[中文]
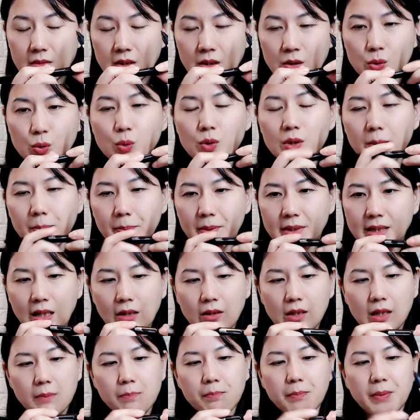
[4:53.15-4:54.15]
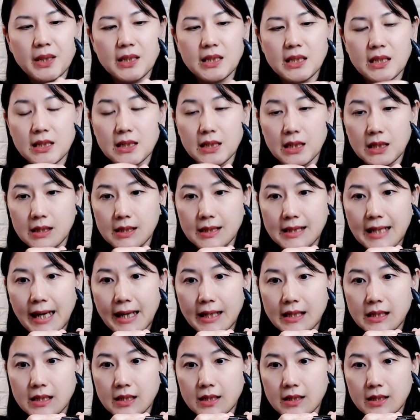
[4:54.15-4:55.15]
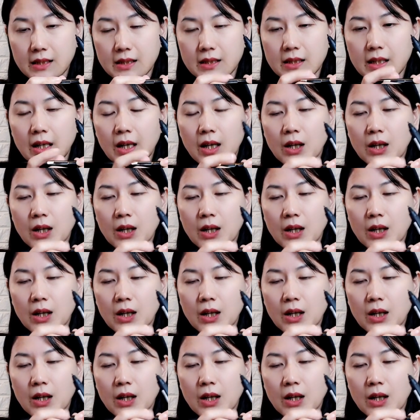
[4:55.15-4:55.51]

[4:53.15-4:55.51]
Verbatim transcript: 做的比较跟笔芯是合在一起的，